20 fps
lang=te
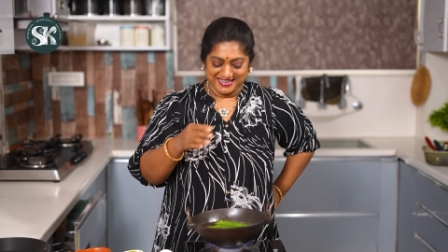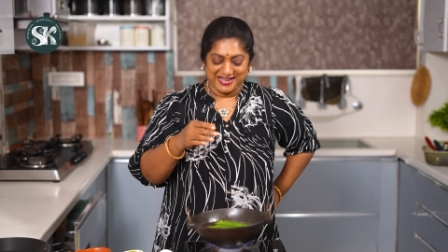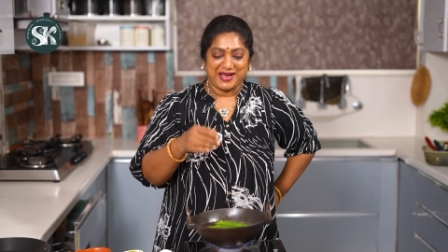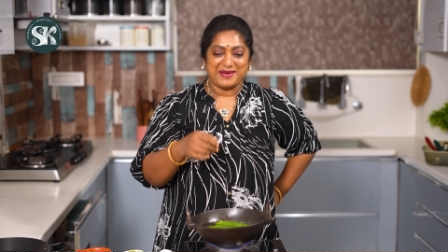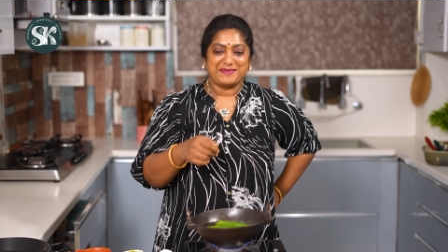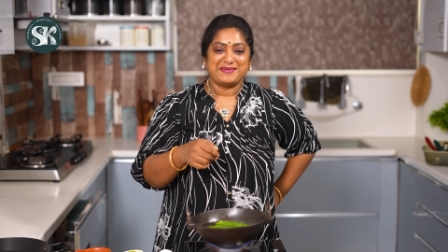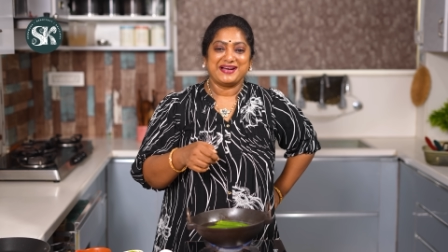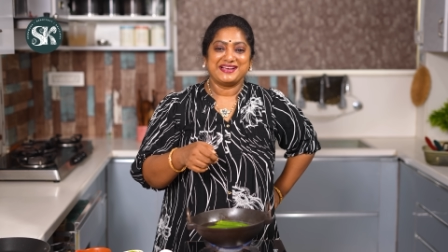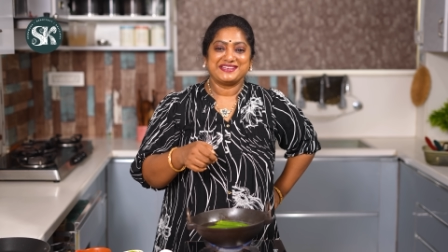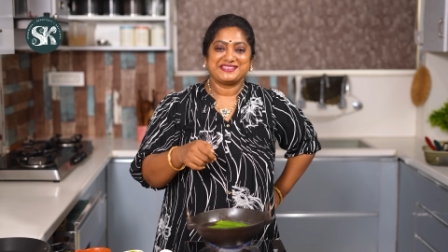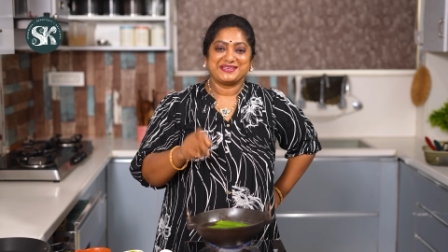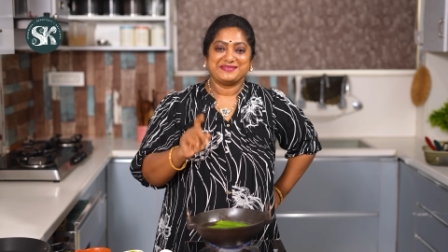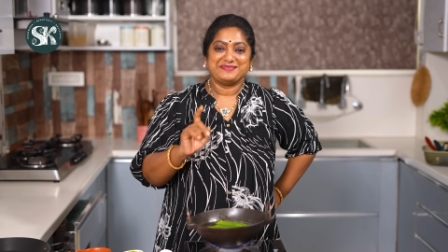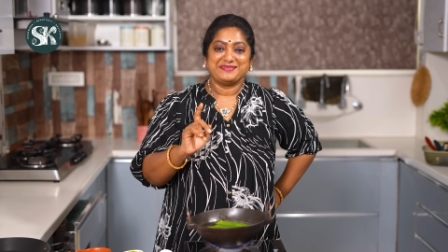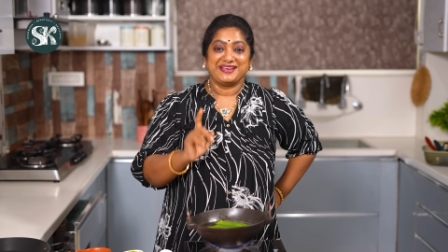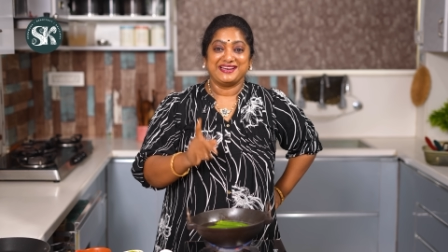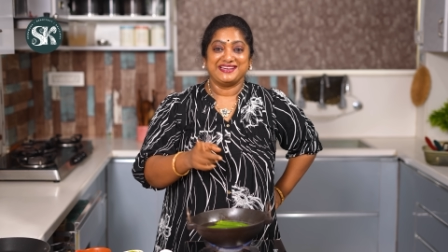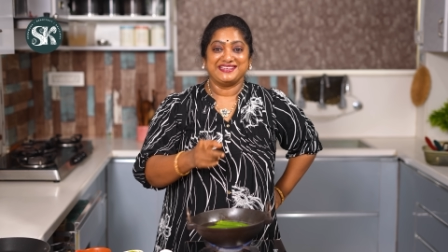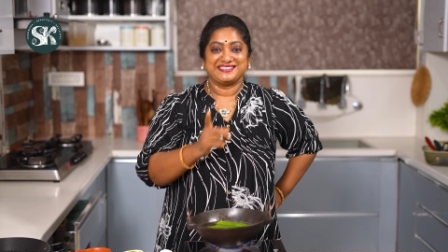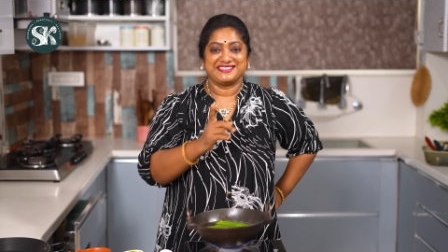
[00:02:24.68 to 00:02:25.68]
నా భాష
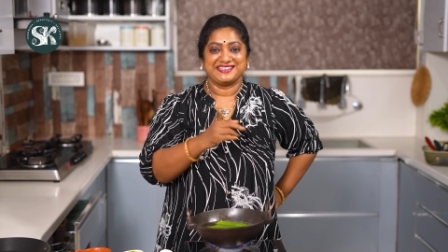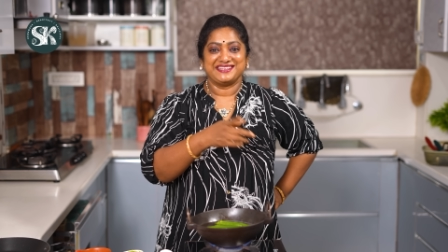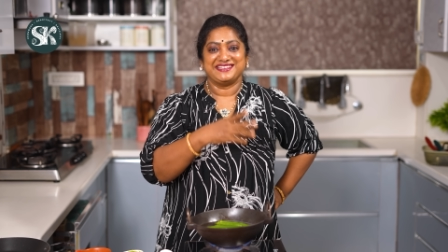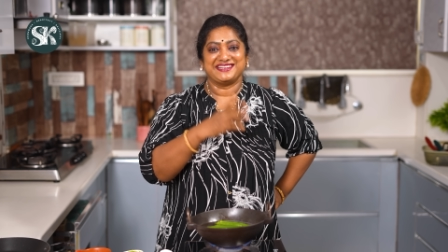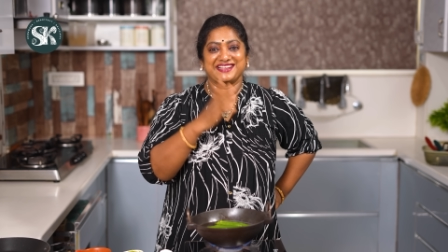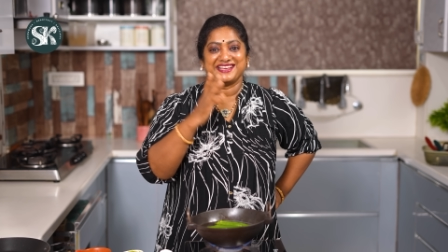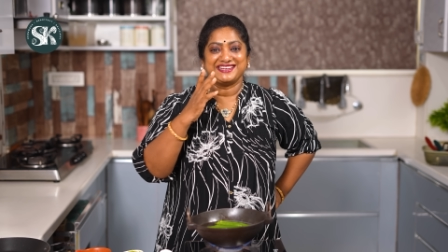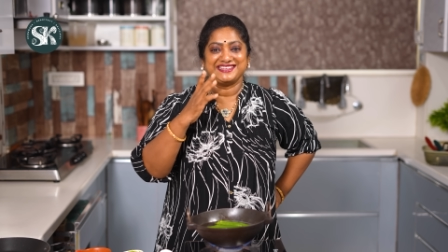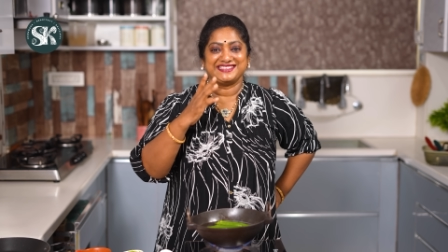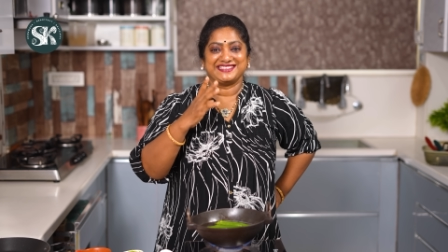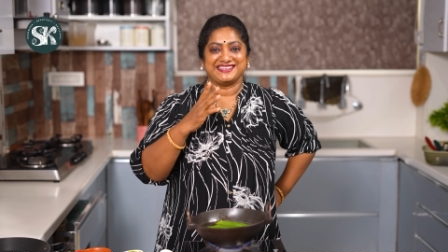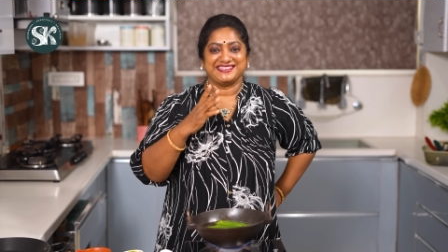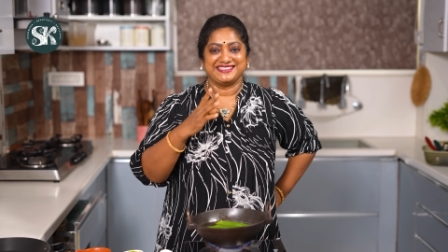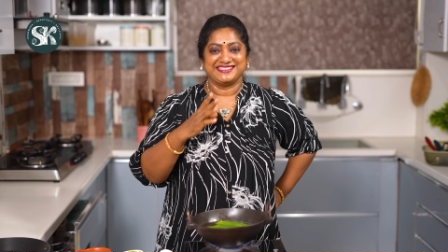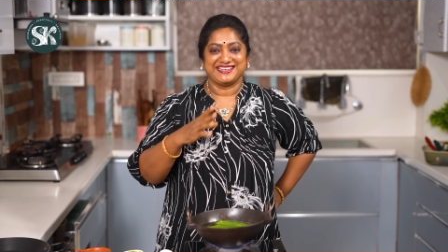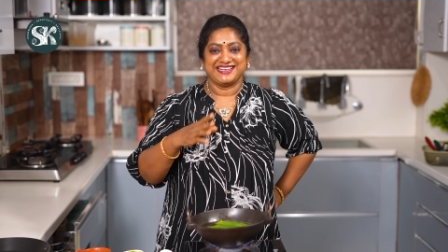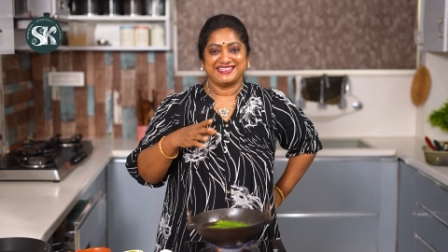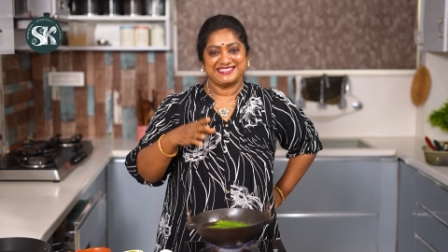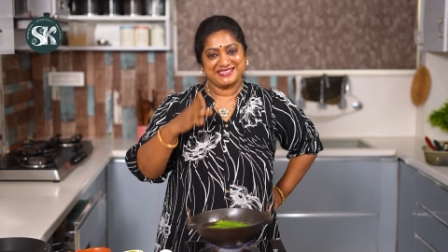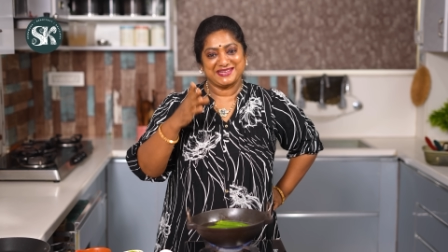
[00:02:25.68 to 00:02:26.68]
ఏమో హెడ్స్ అండ్ టైల్స్
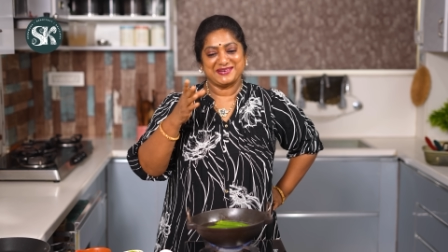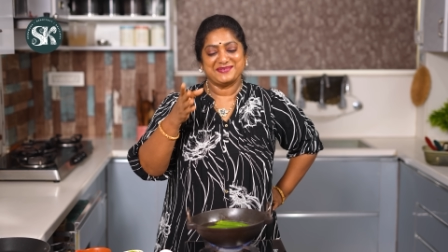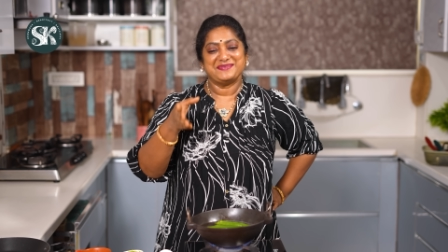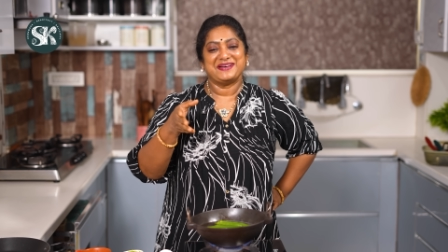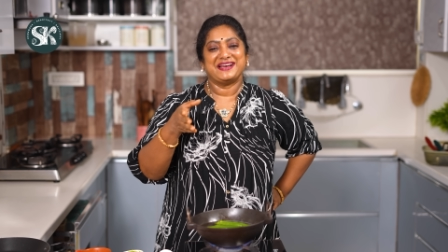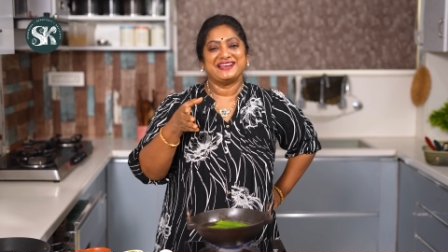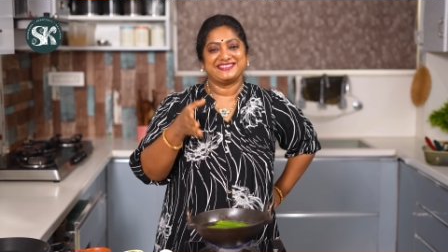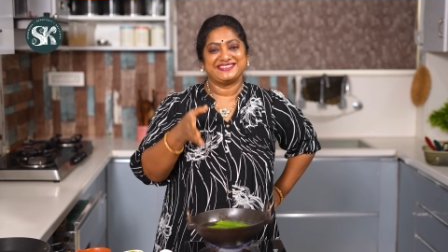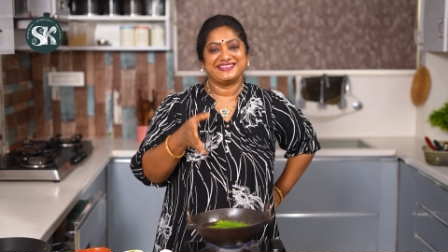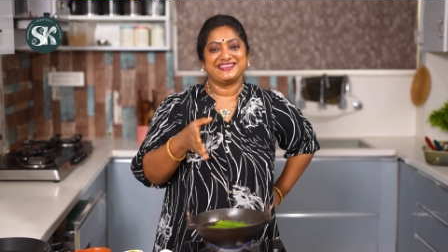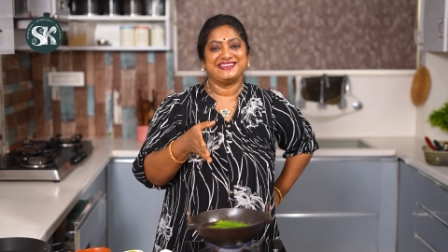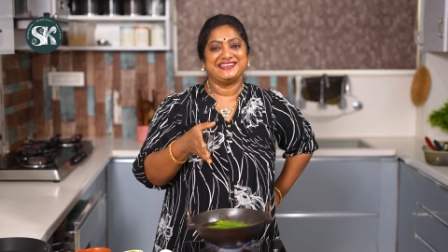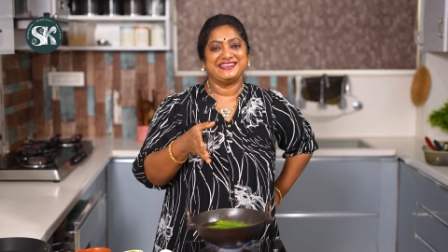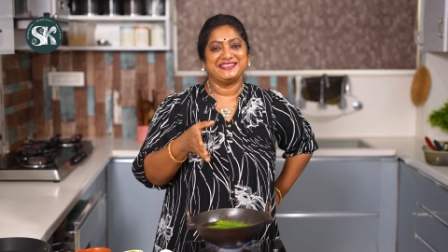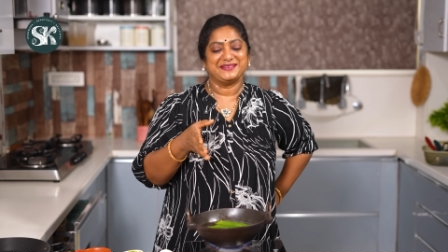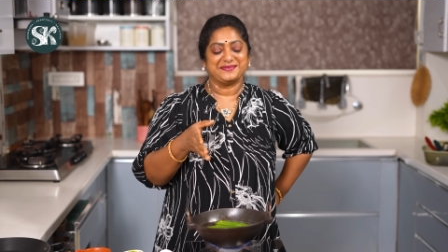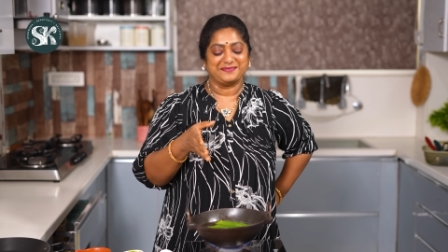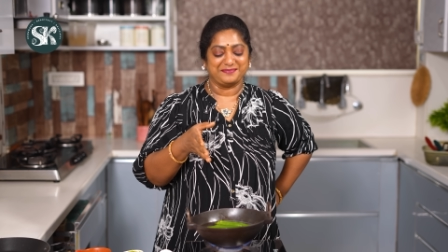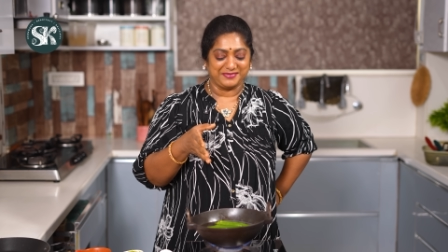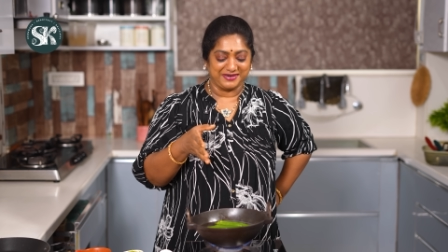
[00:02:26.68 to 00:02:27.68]
అంట అసలు భాష
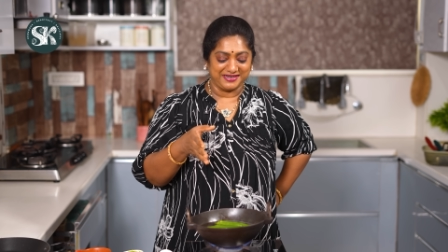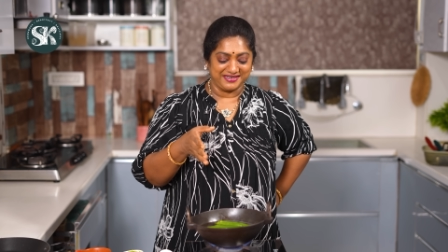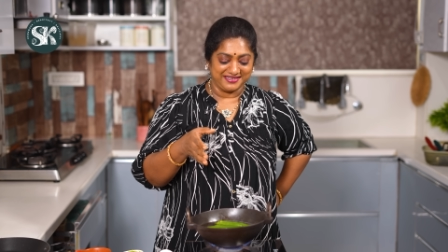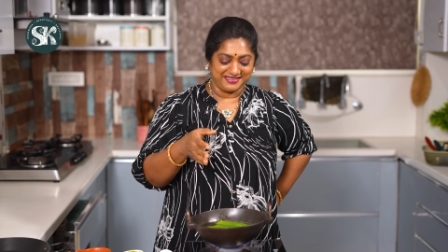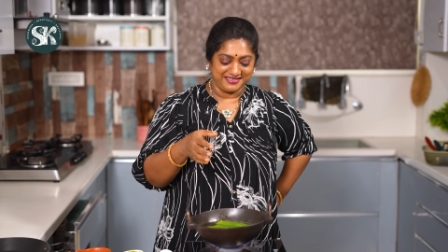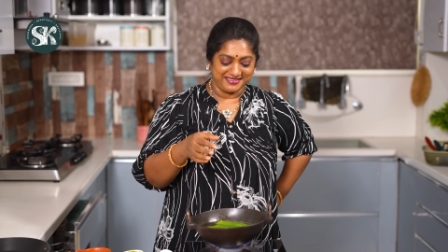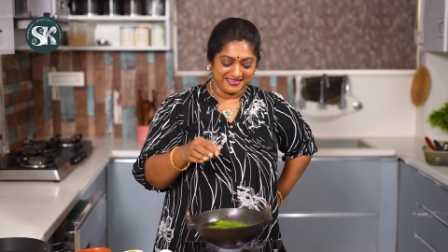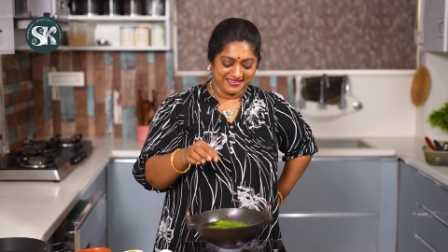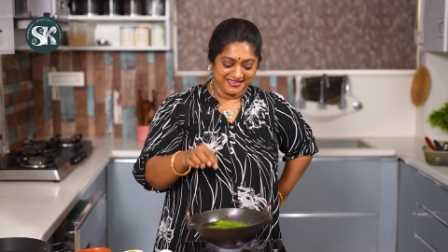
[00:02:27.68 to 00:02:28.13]
ఏంటి చెప్పండి